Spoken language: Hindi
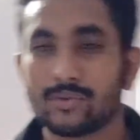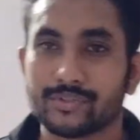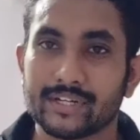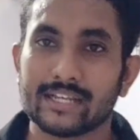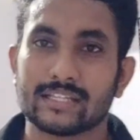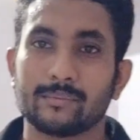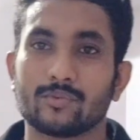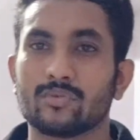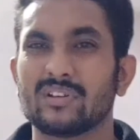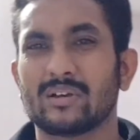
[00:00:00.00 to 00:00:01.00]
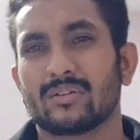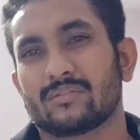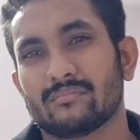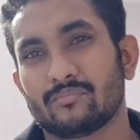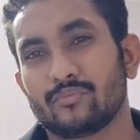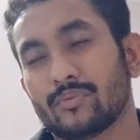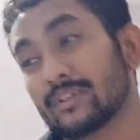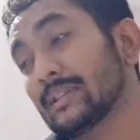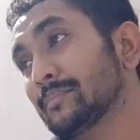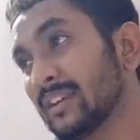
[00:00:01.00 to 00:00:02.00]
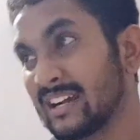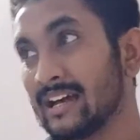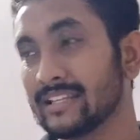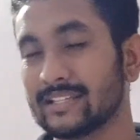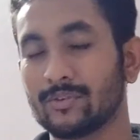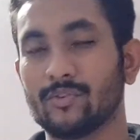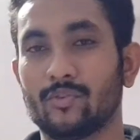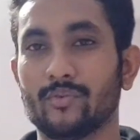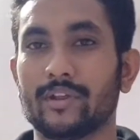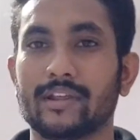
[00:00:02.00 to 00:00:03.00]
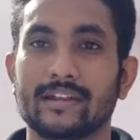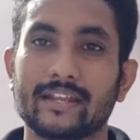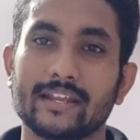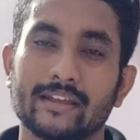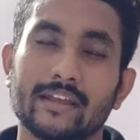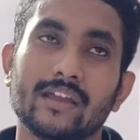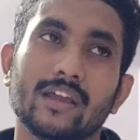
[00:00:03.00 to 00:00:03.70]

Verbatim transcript: पूरा उतर गया था बिल्कुल और एकदम थका दिया था उन लोगों ने ठीक है